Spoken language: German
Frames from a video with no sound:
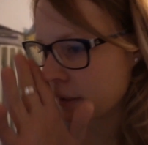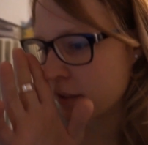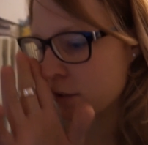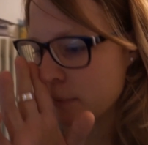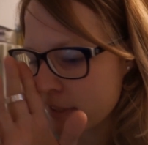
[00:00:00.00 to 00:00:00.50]

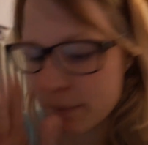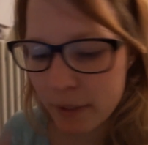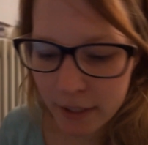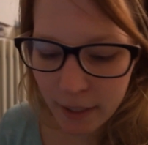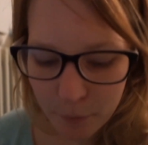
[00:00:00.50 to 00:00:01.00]
dann schmeiße ich mal
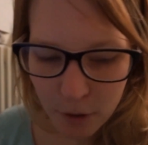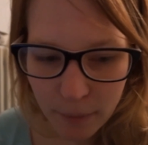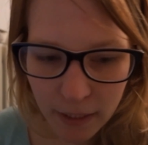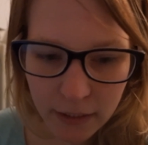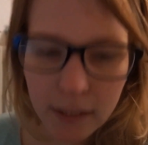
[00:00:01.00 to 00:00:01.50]
den Laptop
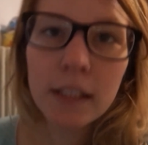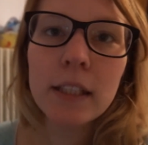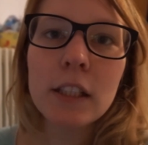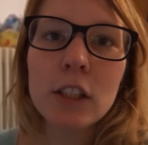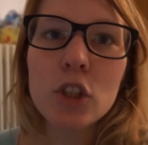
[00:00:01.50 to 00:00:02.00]
an,
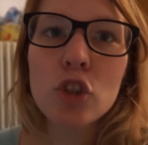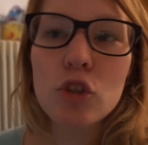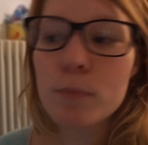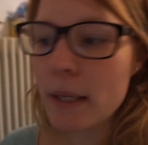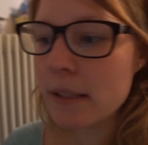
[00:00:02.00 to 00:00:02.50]

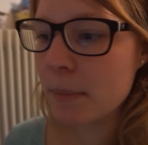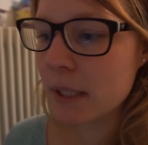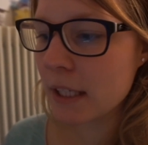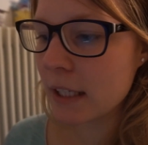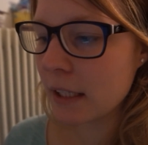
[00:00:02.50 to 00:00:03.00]
schmeiße mich
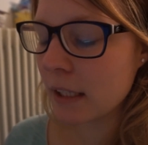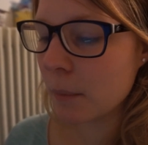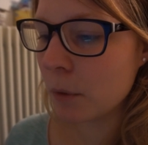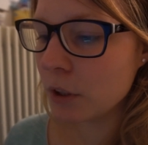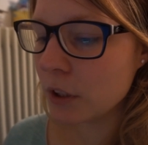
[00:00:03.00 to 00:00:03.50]
in andere
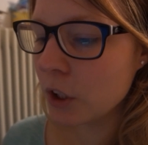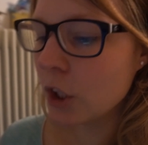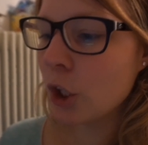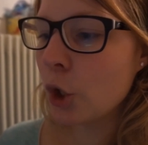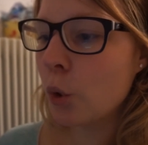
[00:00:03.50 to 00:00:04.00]
Klamotten
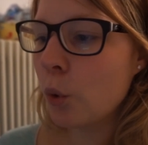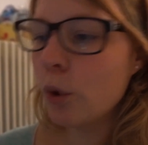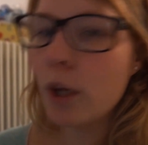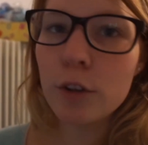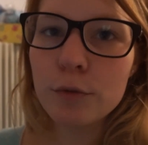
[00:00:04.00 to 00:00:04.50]
und
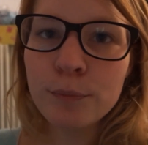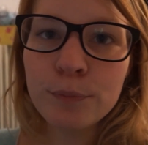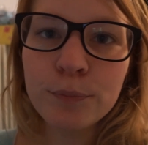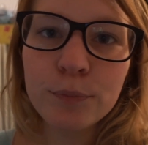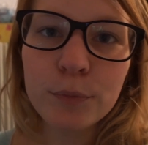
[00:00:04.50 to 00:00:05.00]
dann
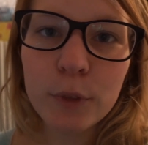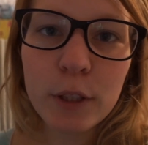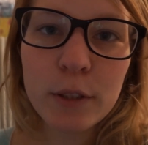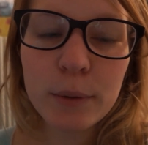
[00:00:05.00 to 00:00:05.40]
geht's